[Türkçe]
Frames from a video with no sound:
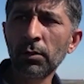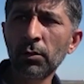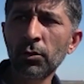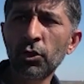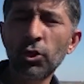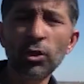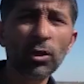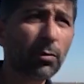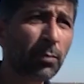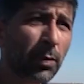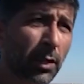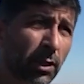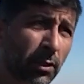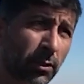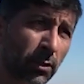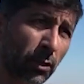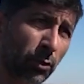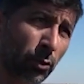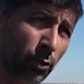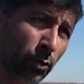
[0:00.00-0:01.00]
Chia
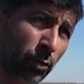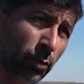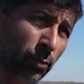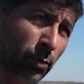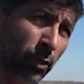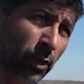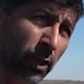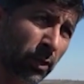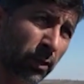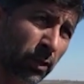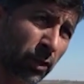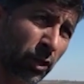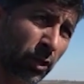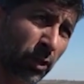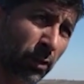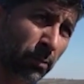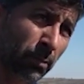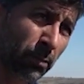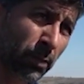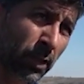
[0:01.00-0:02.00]
Pirisa diyoruz buraya.
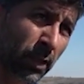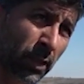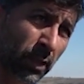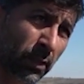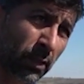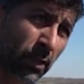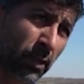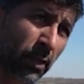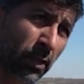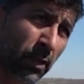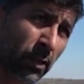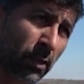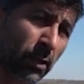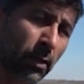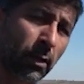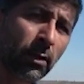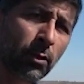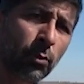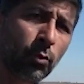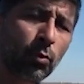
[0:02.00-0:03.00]
Chia Pirisa.
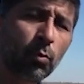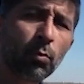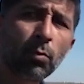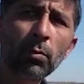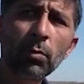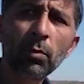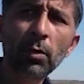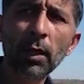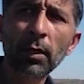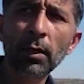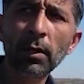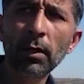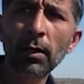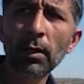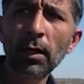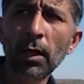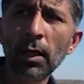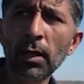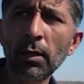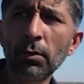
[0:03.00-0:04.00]
Yani
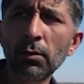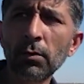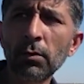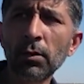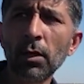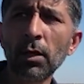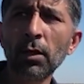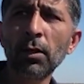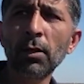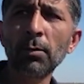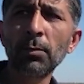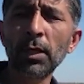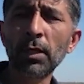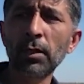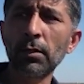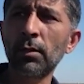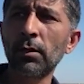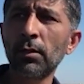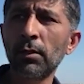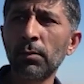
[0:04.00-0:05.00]
en sağlam
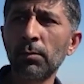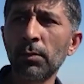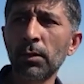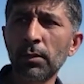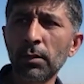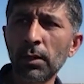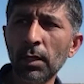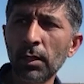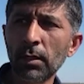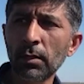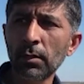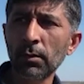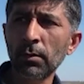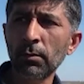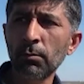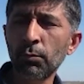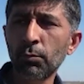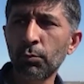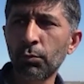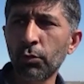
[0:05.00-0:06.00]
yer dediğimiz yer
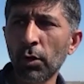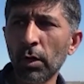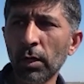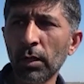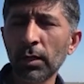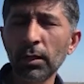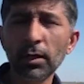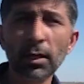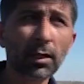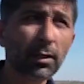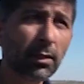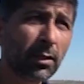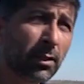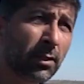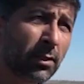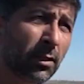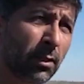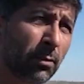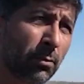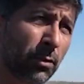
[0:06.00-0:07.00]
bu hale
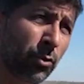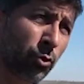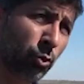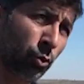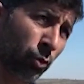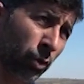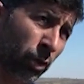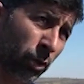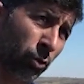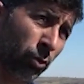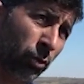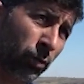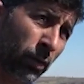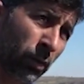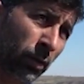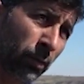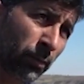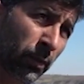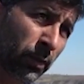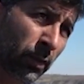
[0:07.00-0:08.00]
geldiyse biz şükrediyoruz
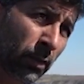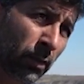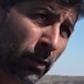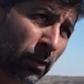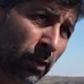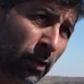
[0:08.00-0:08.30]
halimize.